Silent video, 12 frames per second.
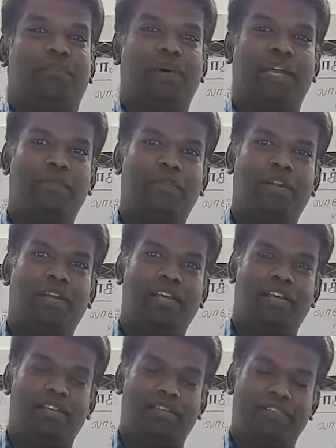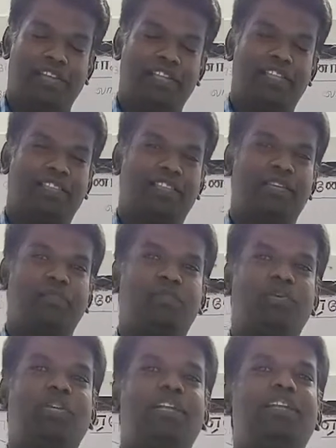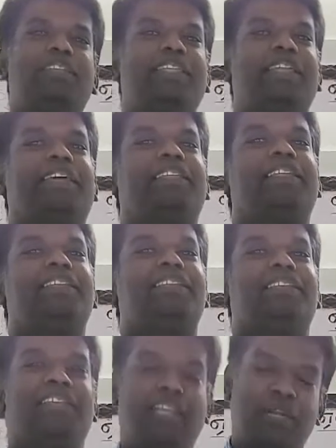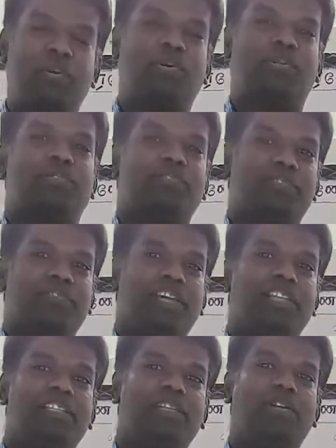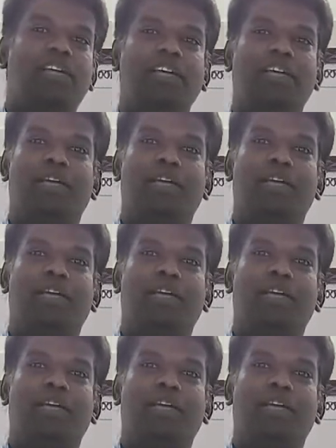பைபிளில் வேதத்தின் முதல் தீர்க்கதரிசி ஏனோக்கு வேதத்தோட